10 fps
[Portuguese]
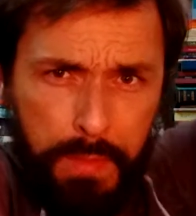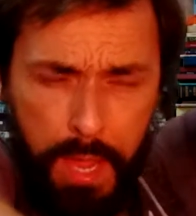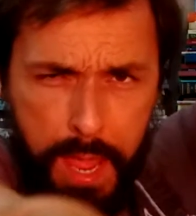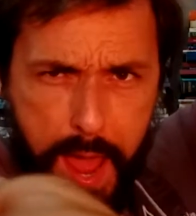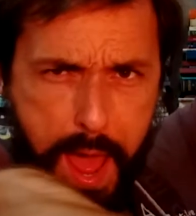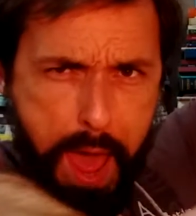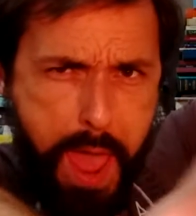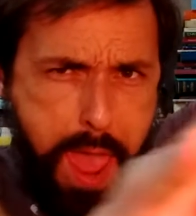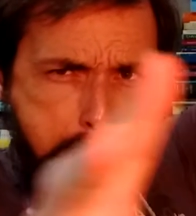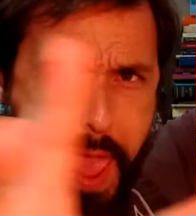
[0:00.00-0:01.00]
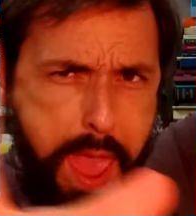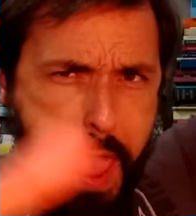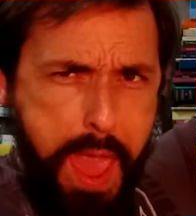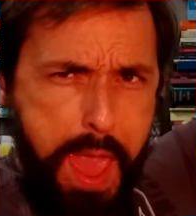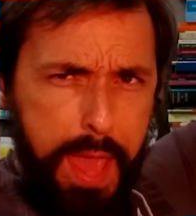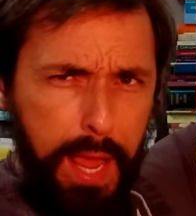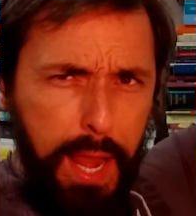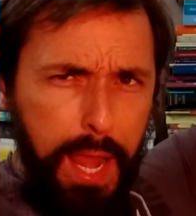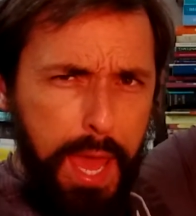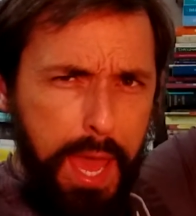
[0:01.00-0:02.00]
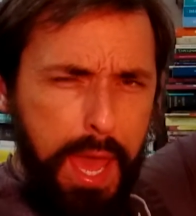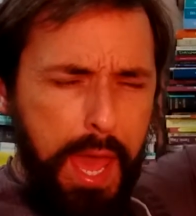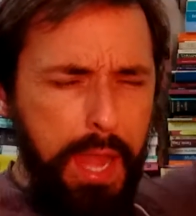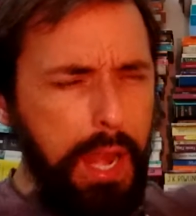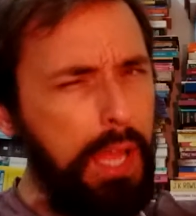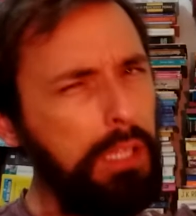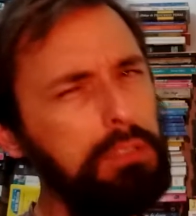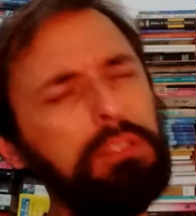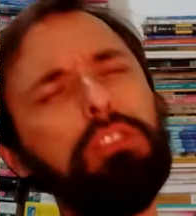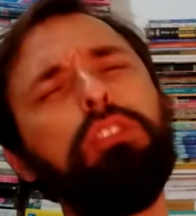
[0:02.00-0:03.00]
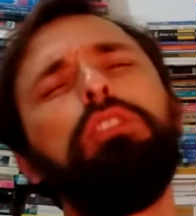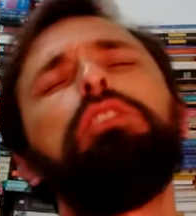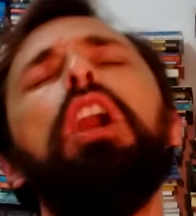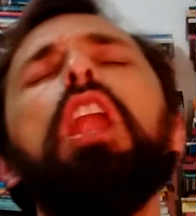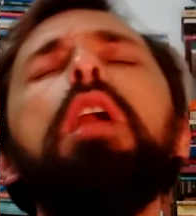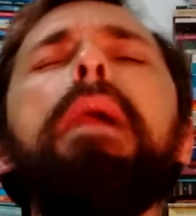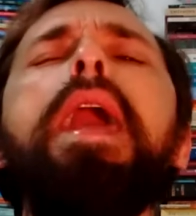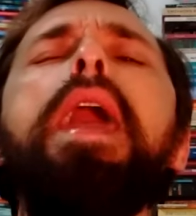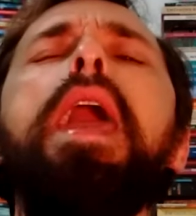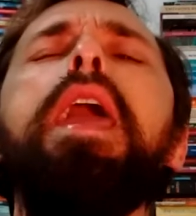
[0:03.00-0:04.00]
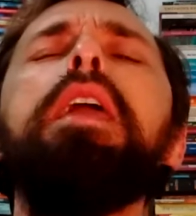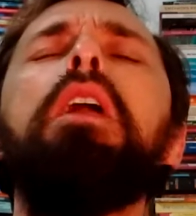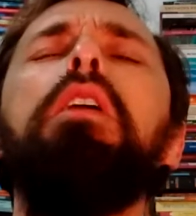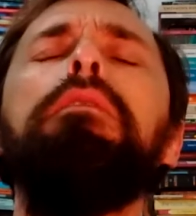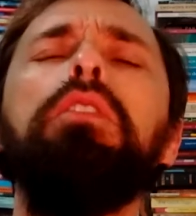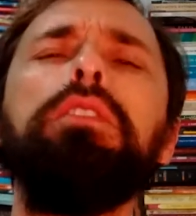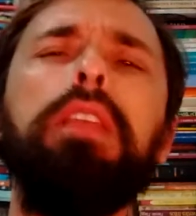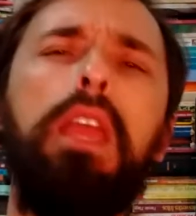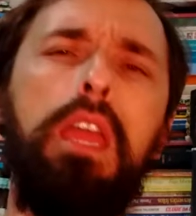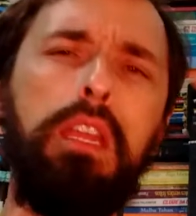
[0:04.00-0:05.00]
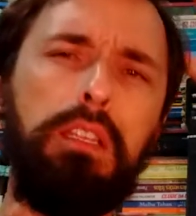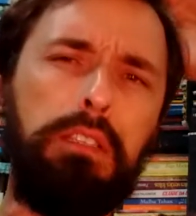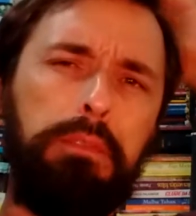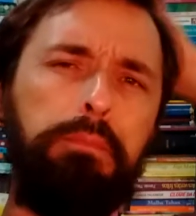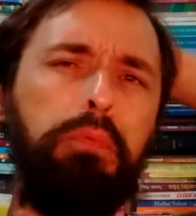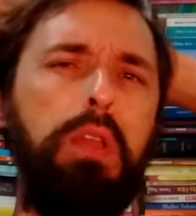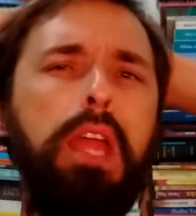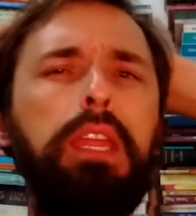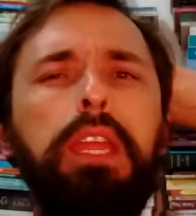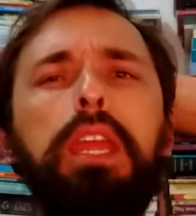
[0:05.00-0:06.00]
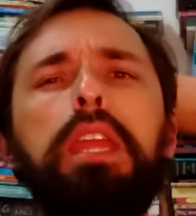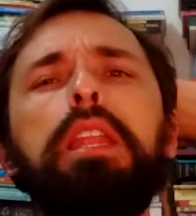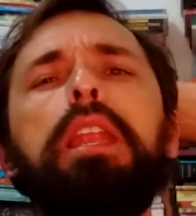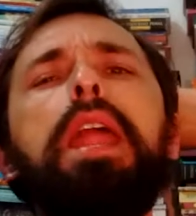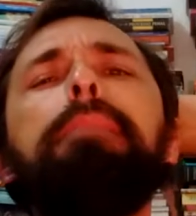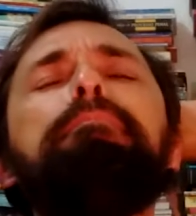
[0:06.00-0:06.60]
E aí, galera? Tudo bem com vocês? Por aqui, na